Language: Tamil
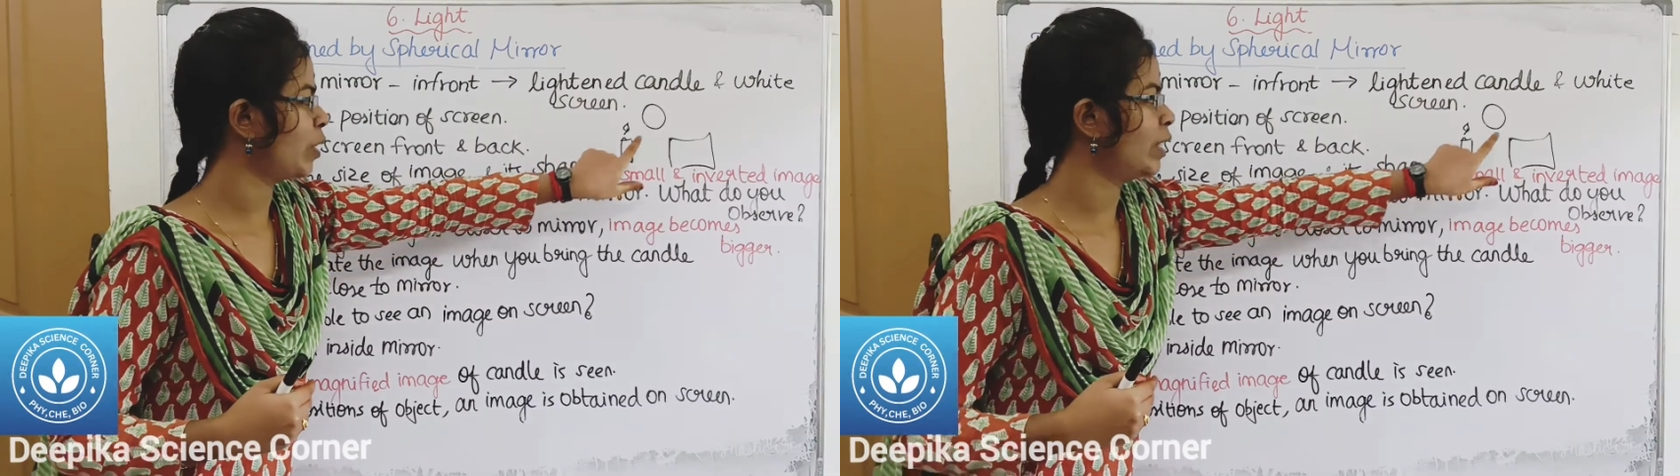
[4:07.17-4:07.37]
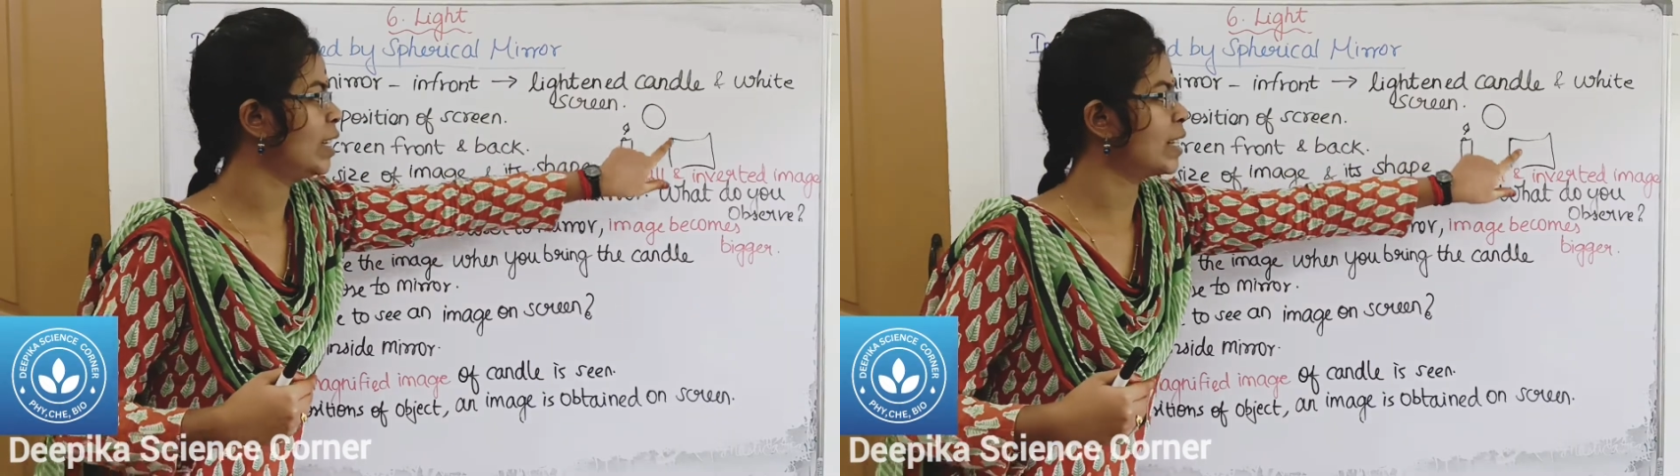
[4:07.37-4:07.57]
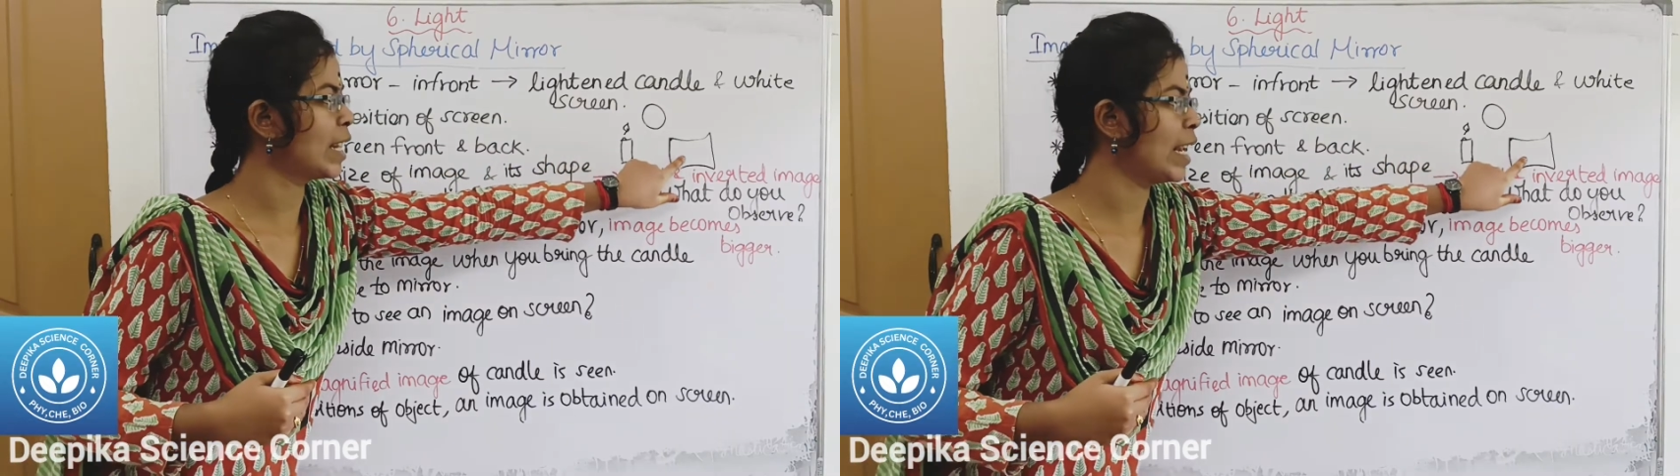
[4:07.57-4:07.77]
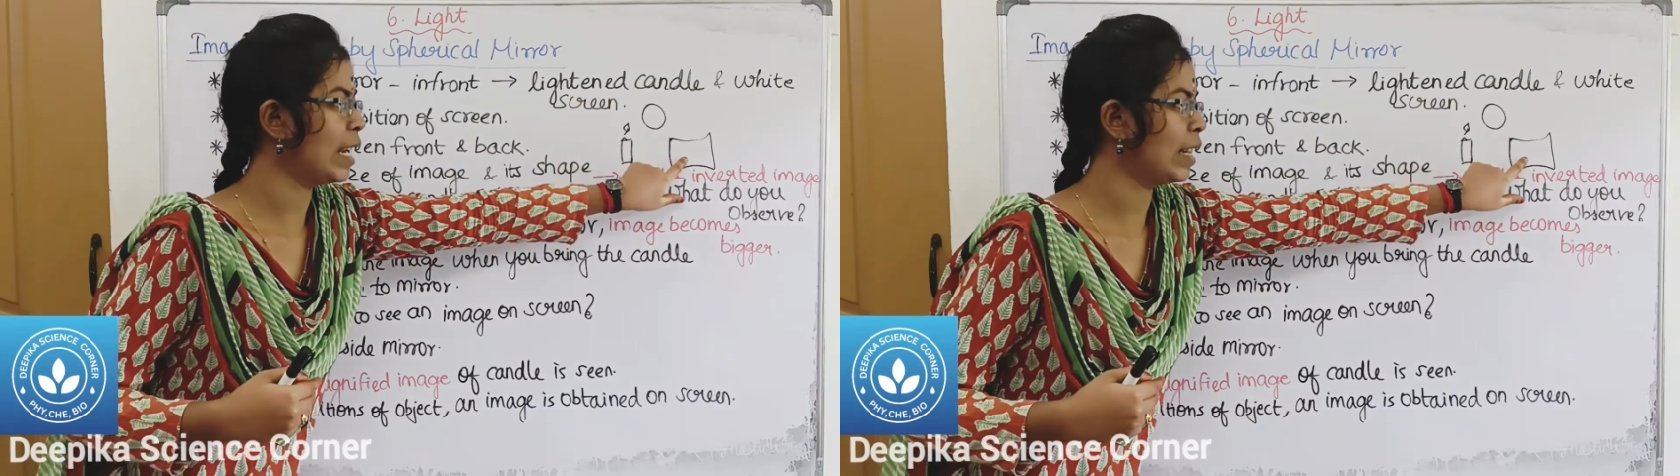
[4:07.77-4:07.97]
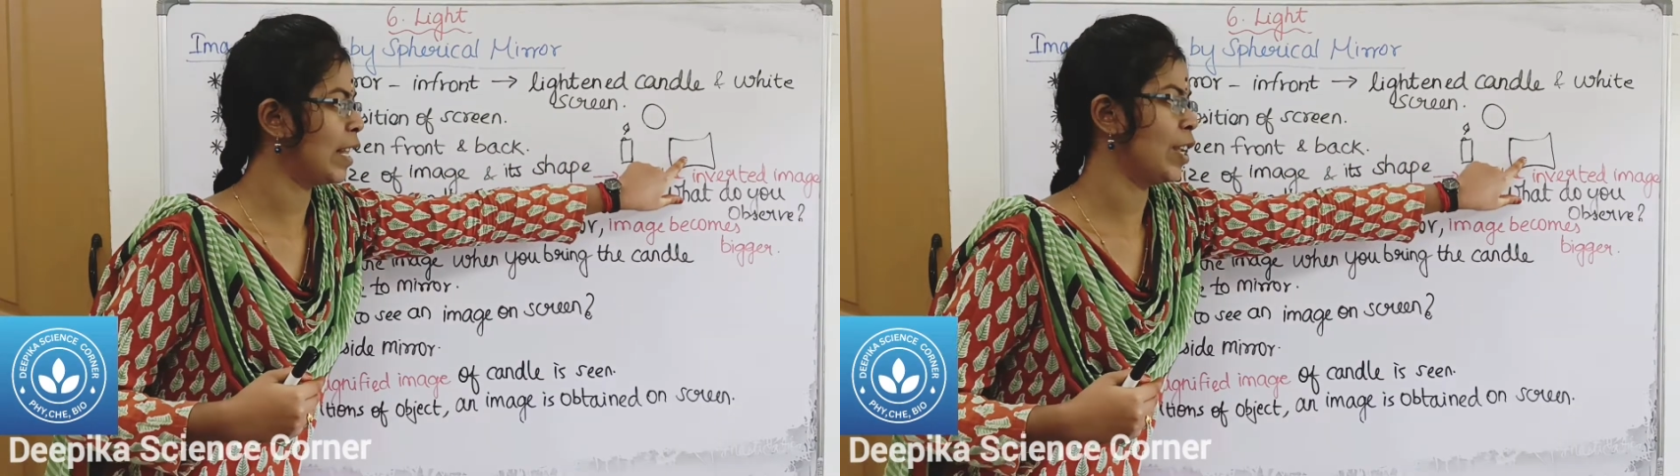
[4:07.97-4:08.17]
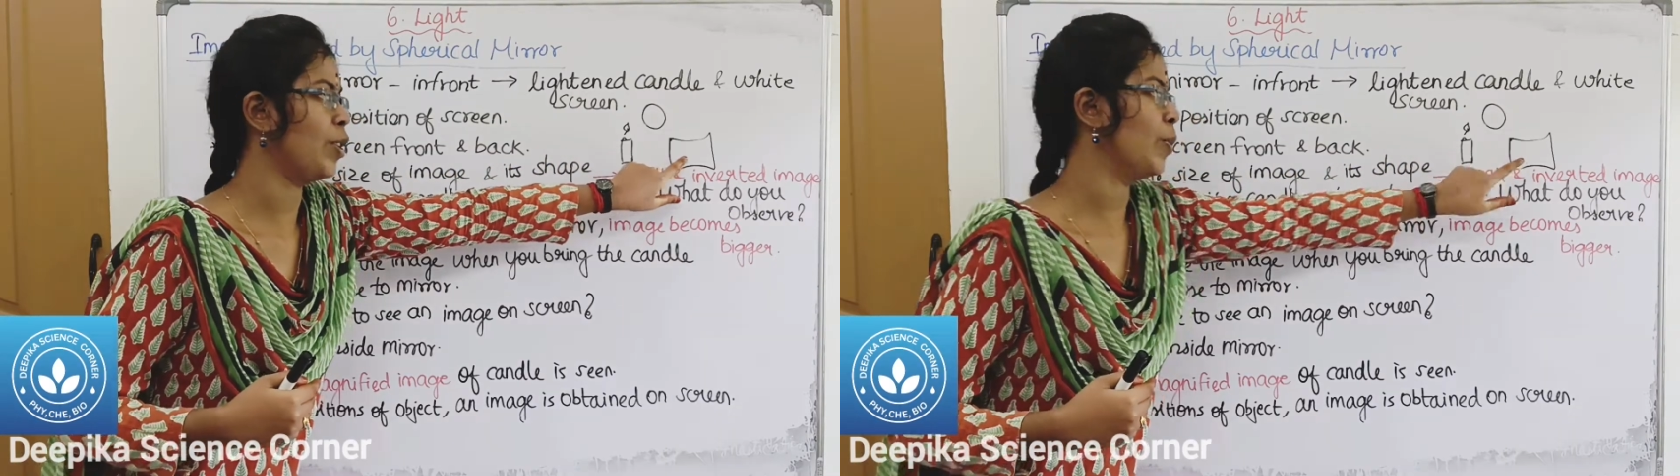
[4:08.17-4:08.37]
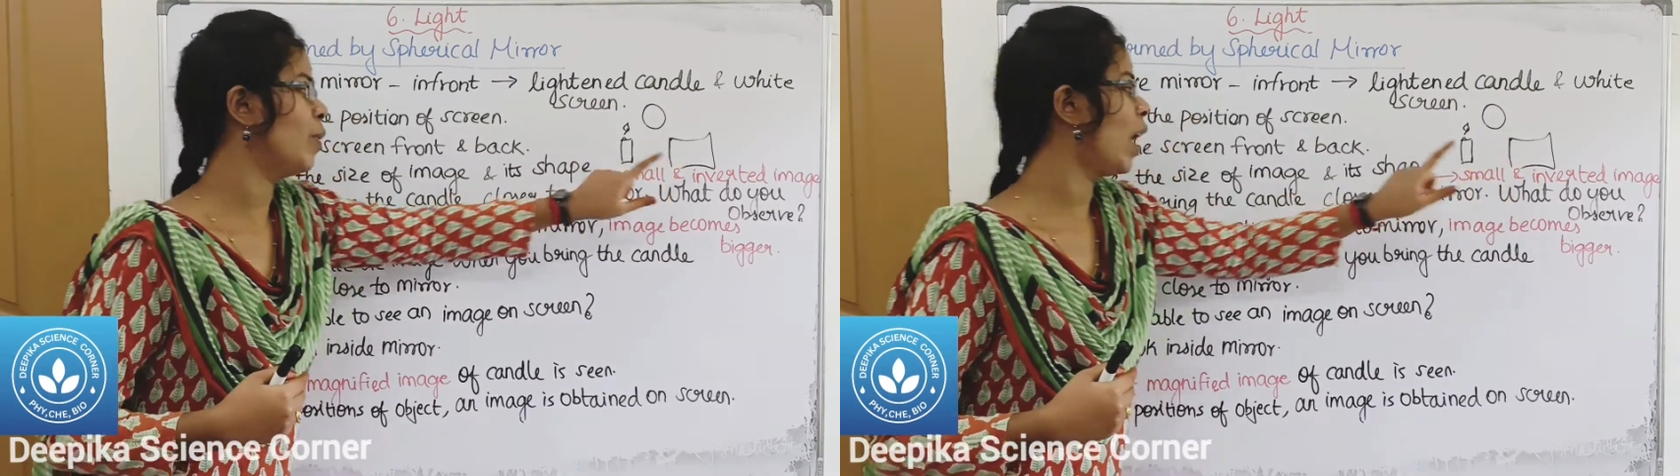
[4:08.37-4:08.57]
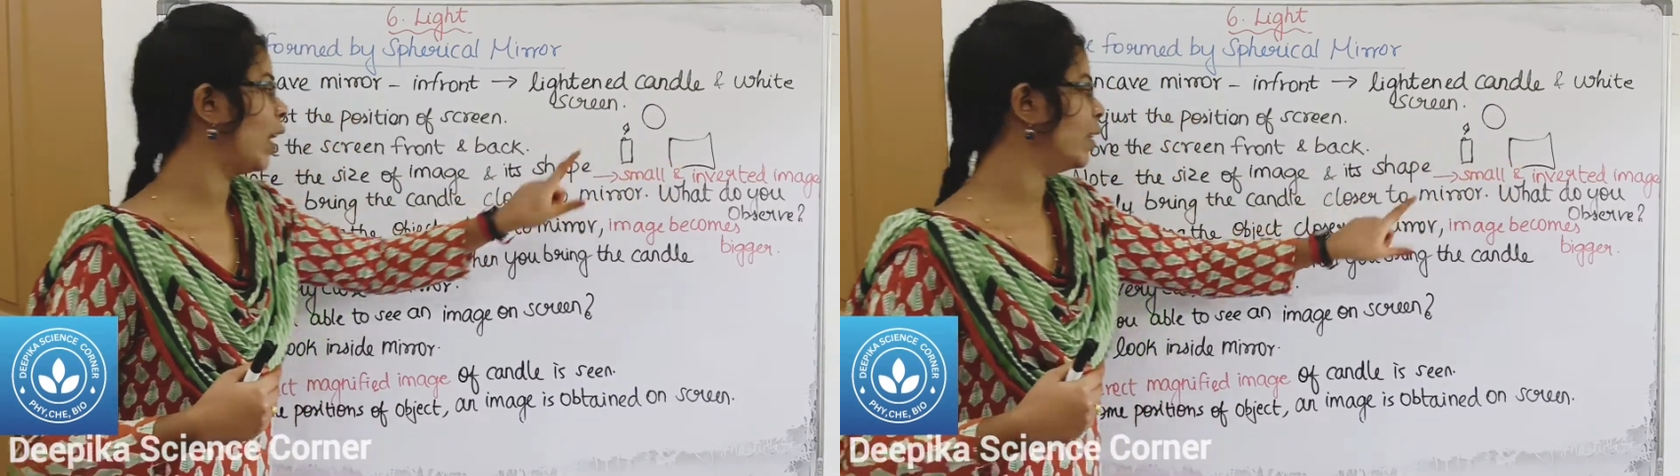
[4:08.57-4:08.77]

வந்து ஸ்க்ரீனில் தெரியும்